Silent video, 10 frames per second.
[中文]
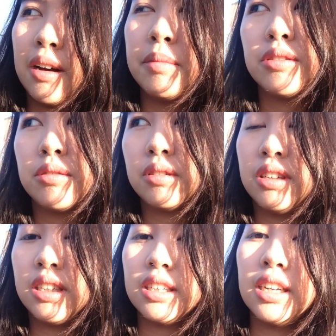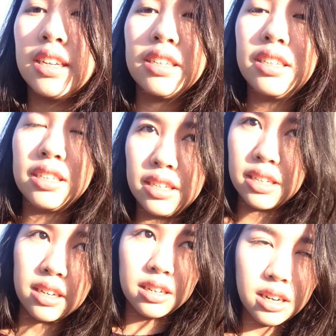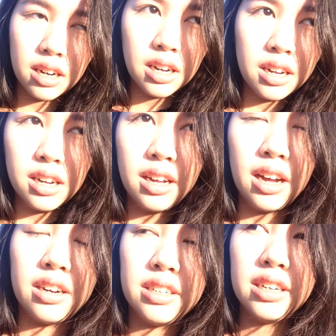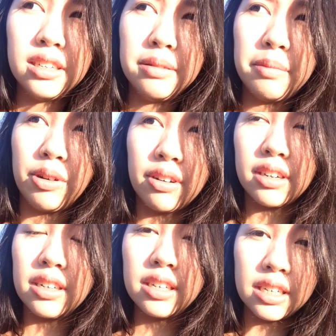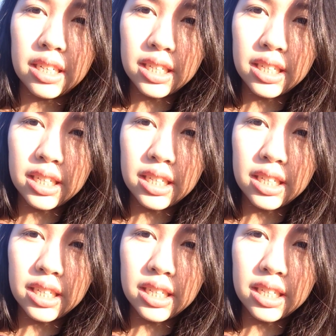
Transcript: 他们说今天是一个好像是某个仪